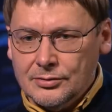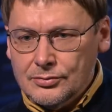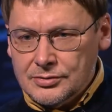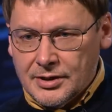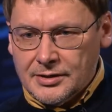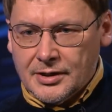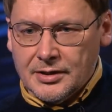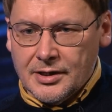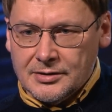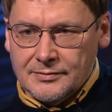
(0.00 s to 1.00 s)
одну, узнать,
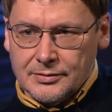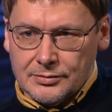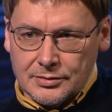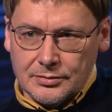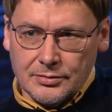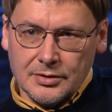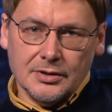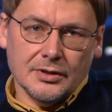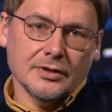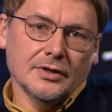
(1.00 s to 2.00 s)
какие активируются
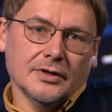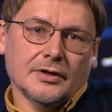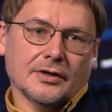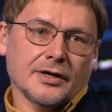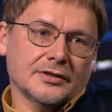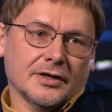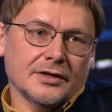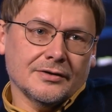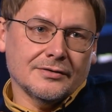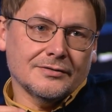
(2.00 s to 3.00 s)
другие. Когда
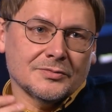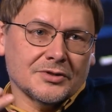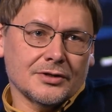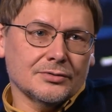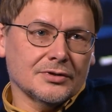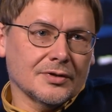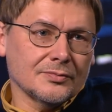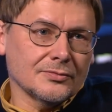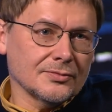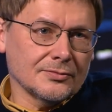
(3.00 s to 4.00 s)
я вам скажу,
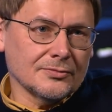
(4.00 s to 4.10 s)
там,